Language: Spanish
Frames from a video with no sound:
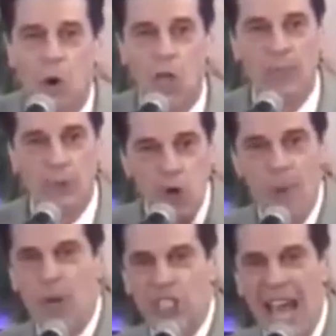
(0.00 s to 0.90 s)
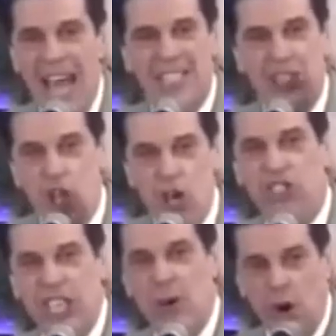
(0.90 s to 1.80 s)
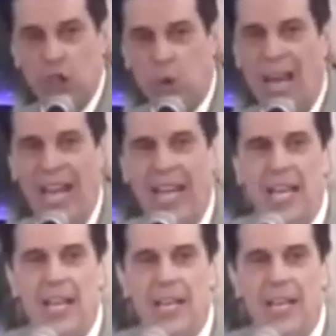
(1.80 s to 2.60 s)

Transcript: Cuando murió Moisés, Dios dijo a Josué,